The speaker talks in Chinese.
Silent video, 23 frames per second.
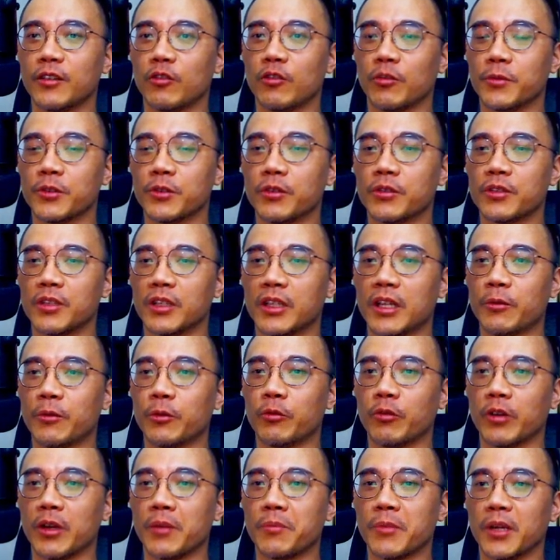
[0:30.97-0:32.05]
我们就称他们
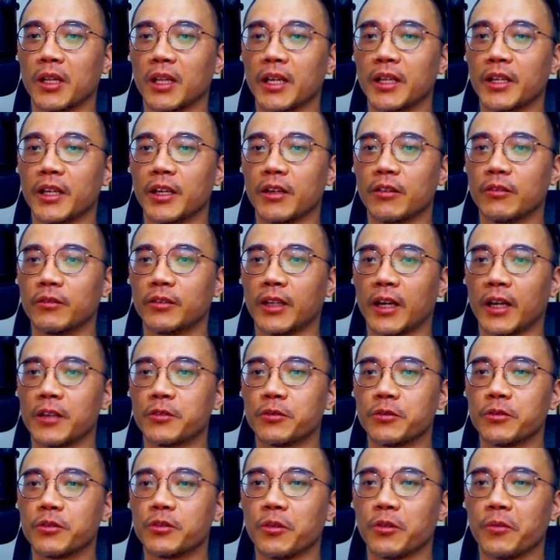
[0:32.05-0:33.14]
为 Millennial，大概
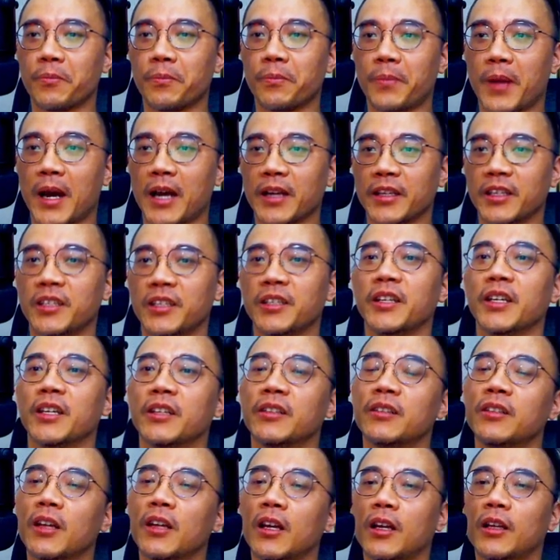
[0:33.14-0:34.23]
就是从八一年。
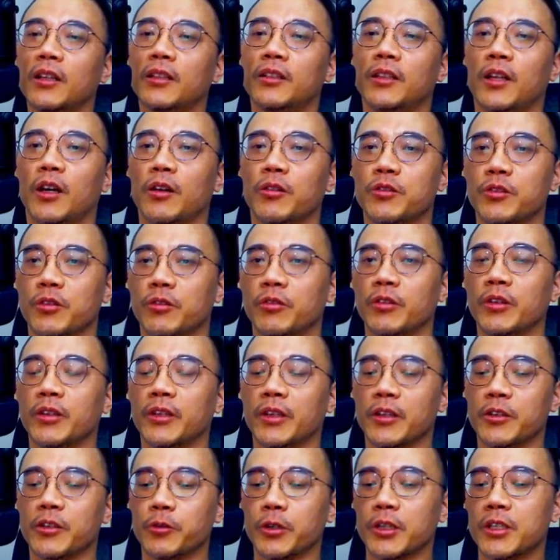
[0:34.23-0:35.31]
到九六
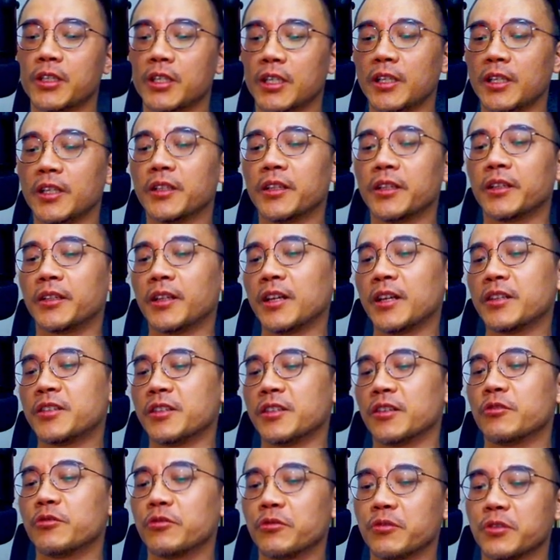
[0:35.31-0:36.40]
年，所以七零年代
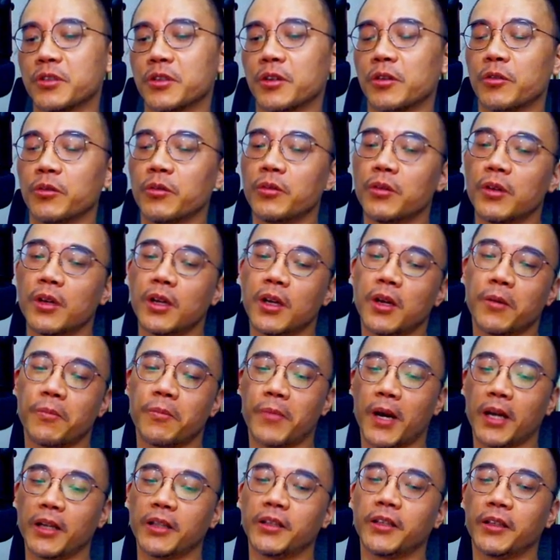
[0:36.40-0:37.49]
结束之后，
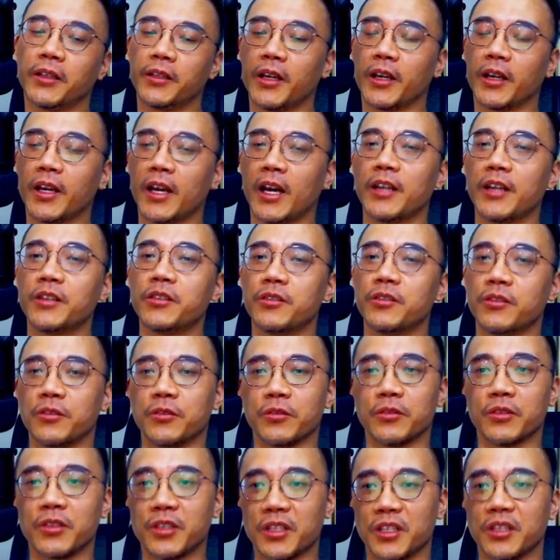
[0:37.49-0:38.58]
八零年代开始
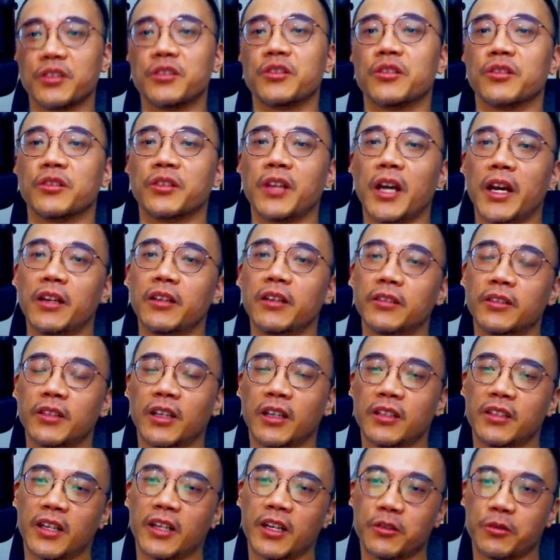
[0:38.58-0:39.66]
就是新时代了。那
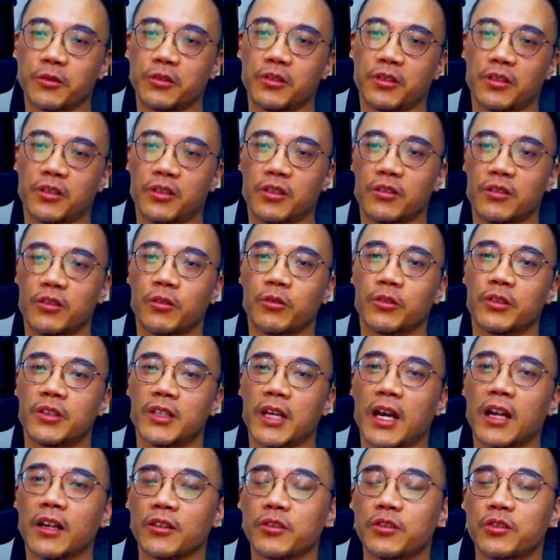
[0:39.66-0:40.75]
大概就是又
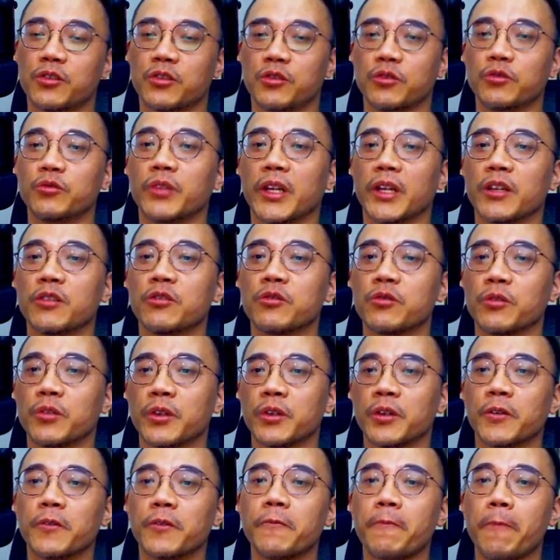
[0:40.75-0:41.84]
加个十五年左
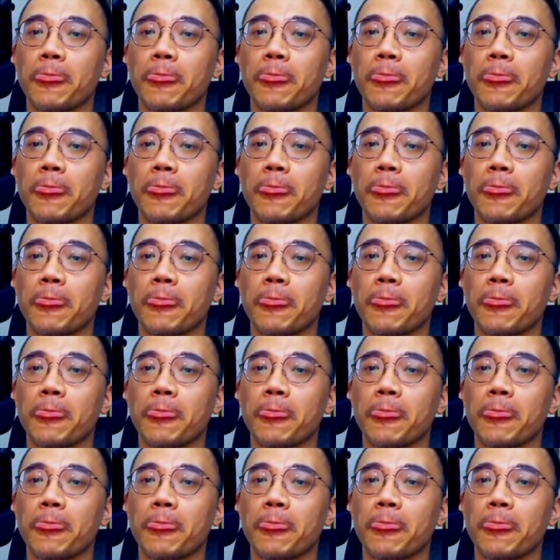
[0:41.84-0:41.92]
右。